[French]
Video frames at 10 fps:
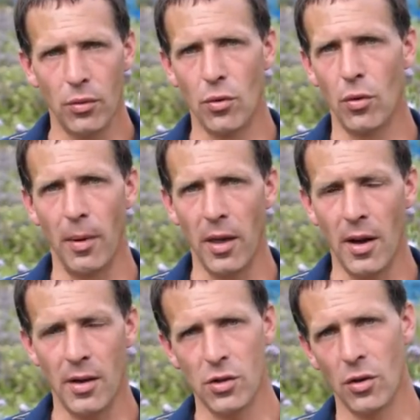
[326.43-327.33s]
donc le
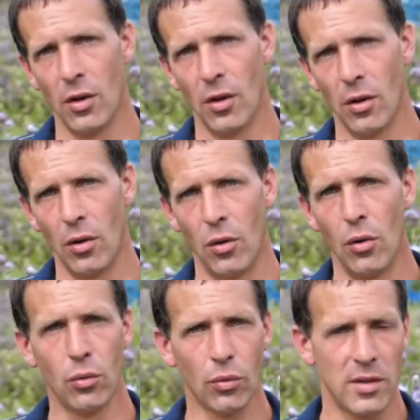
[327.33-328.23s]
paillage, euh,
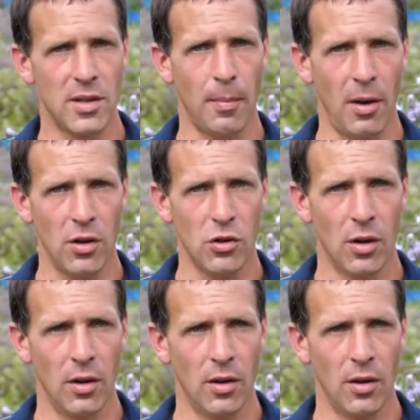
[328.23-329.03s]
le non-désherbage.